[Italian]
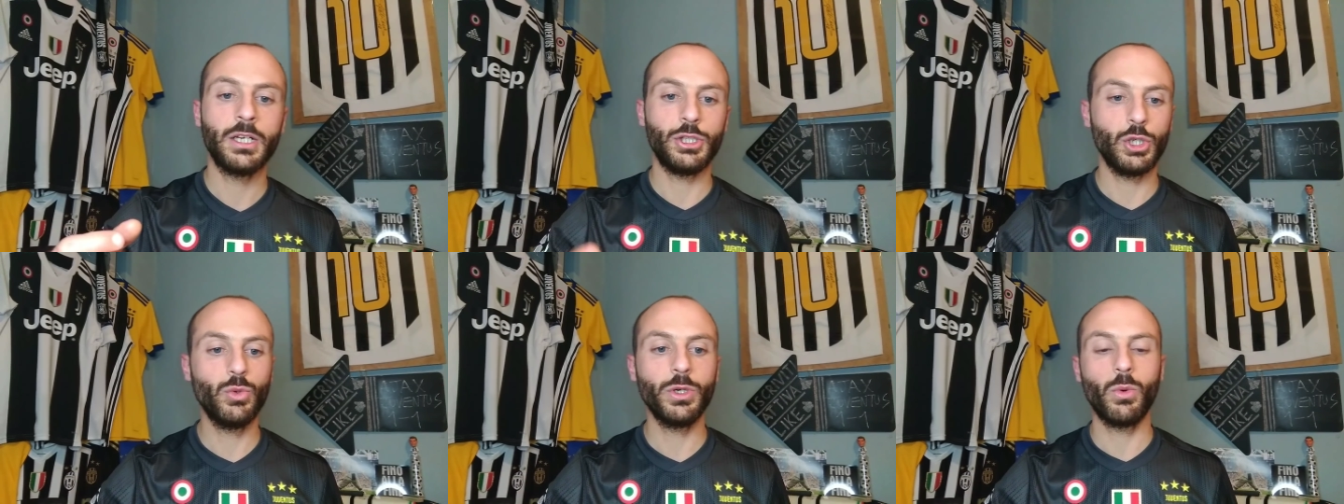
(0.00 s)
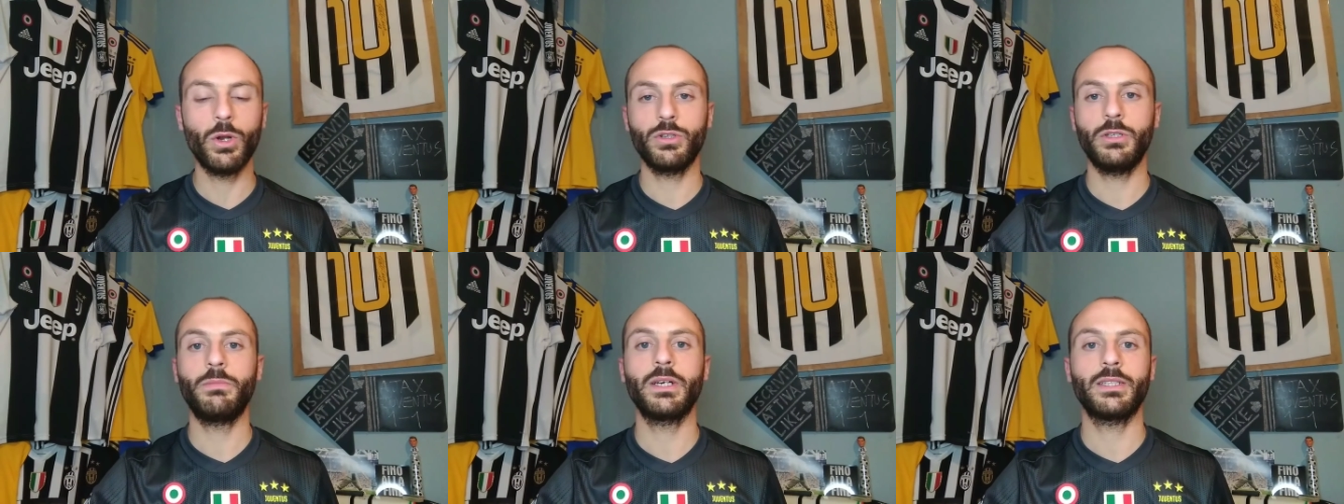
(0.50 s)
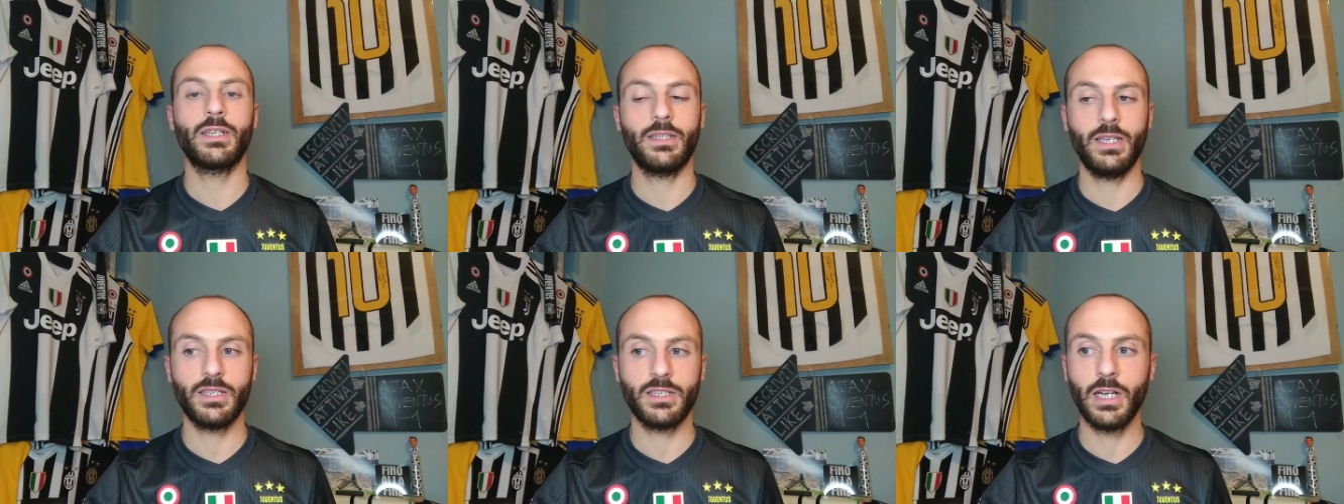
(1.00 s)
di cui quello di
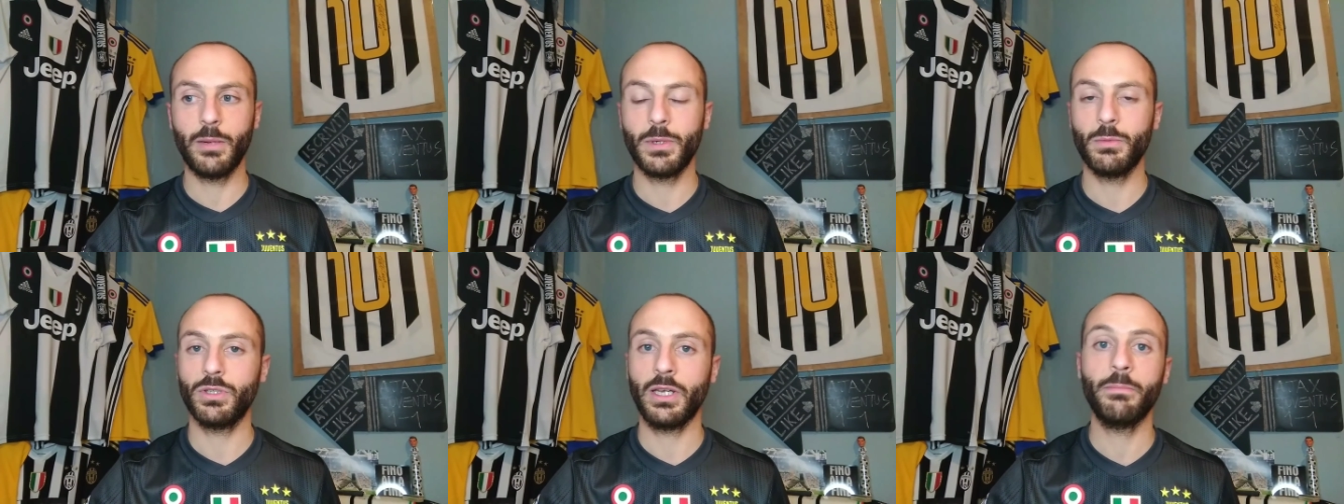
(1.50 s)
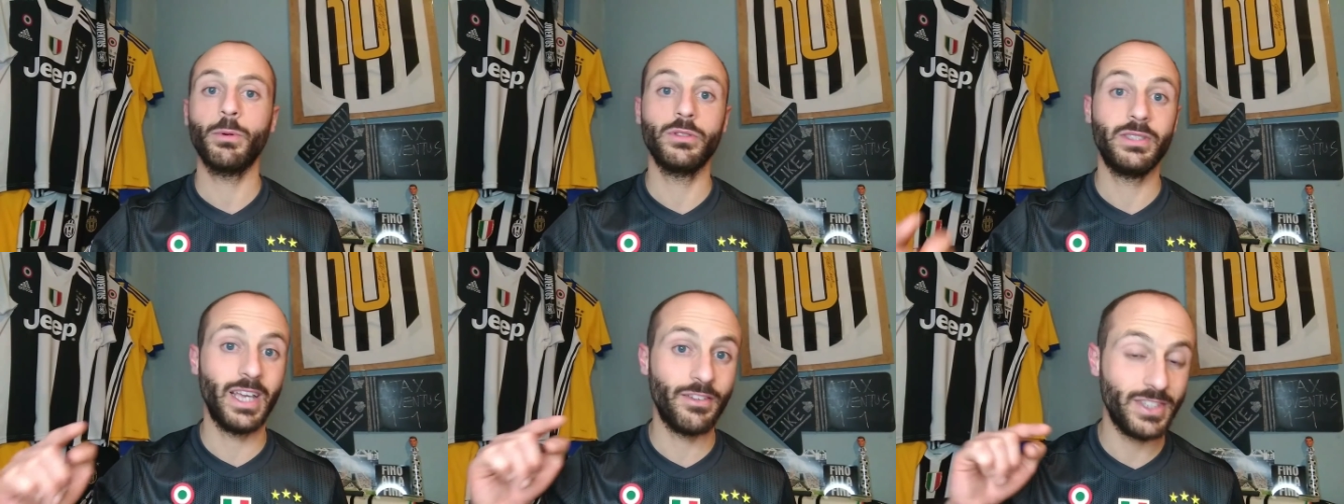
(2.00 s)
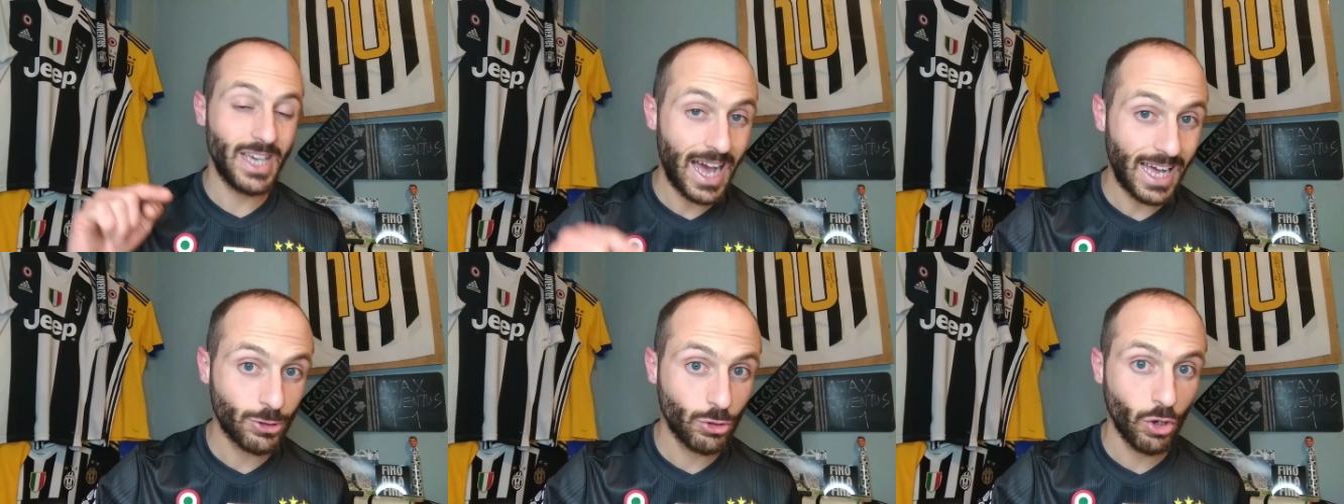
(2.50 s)
Bernardeschi nel primo tempo
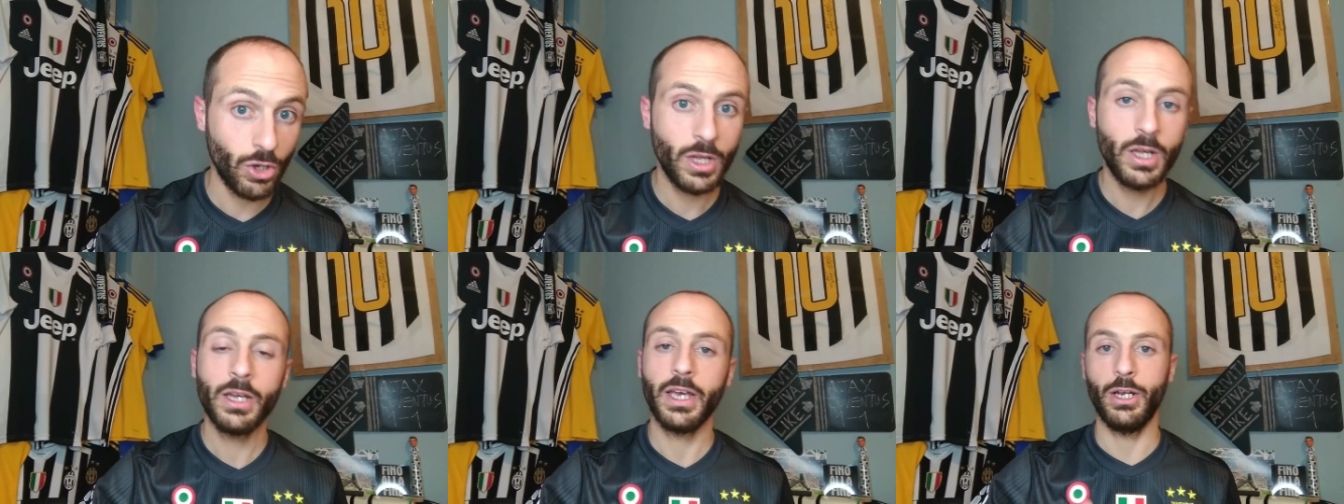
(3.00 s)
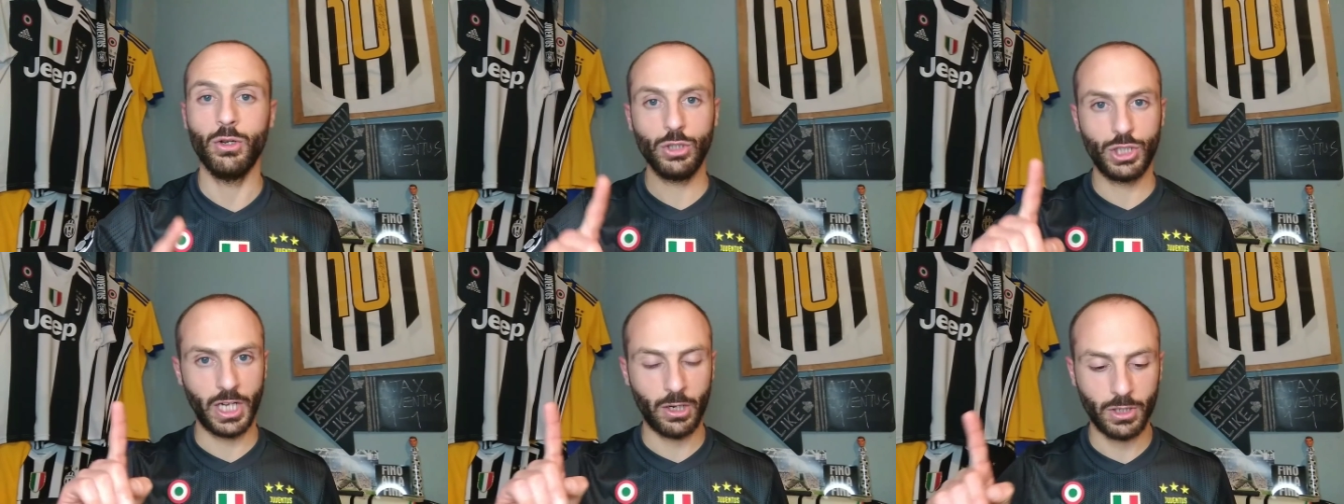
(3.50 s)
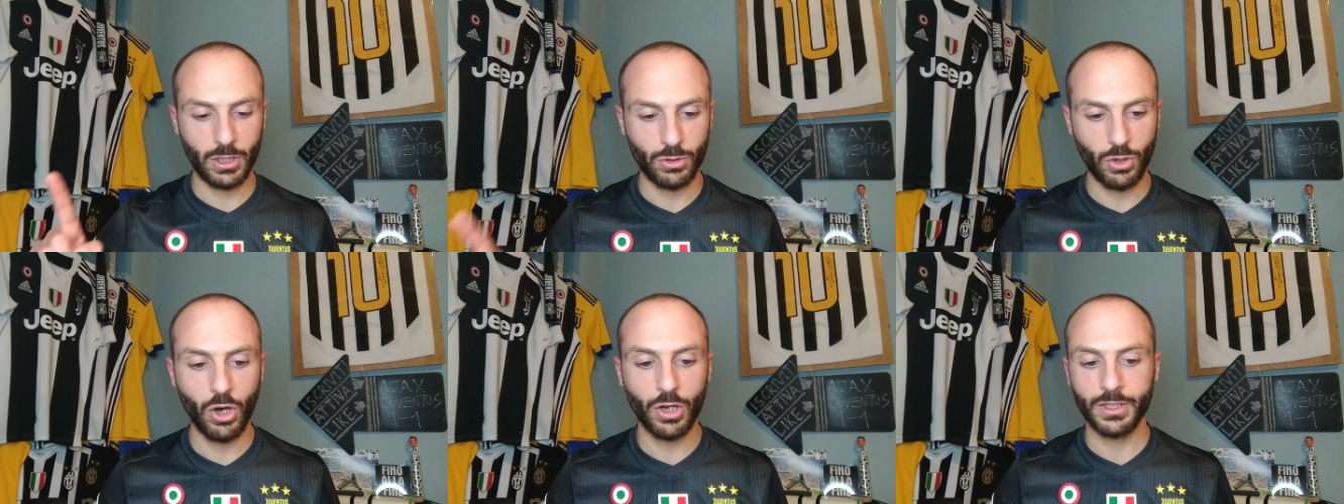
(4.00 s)
deviato e non ci hanno
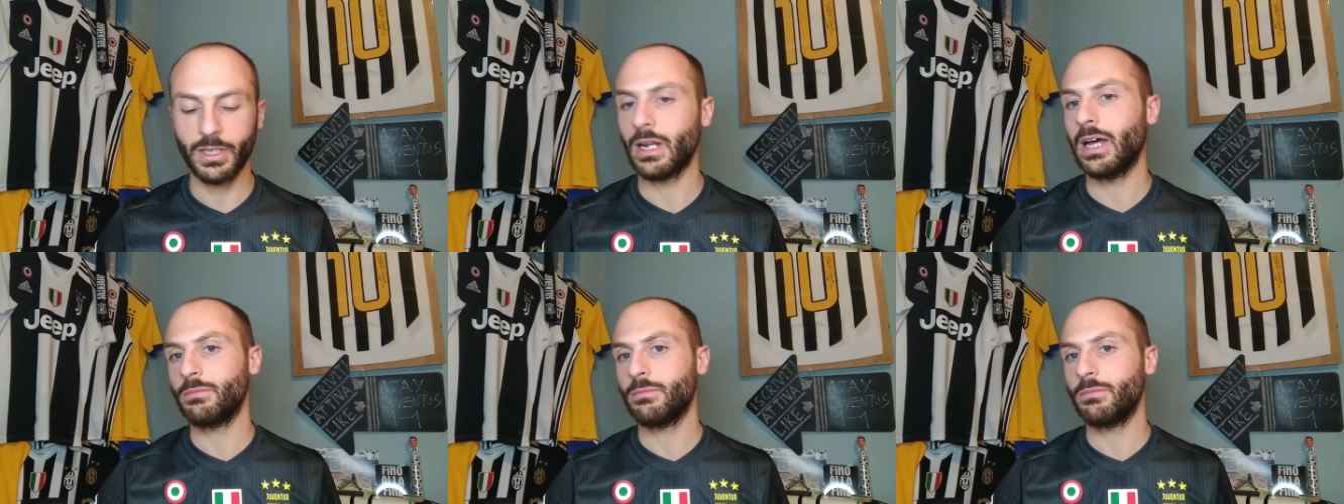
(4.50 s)
dato corner.